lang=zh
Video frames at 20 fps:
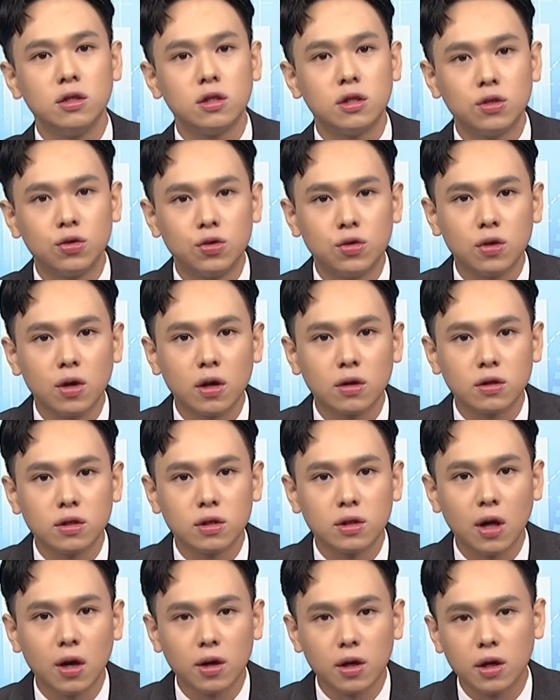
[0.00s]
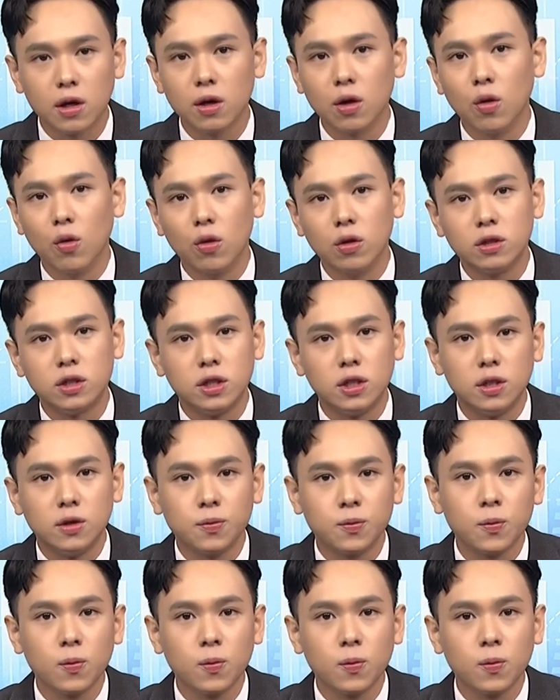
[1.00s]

只需要知道一个逻辑，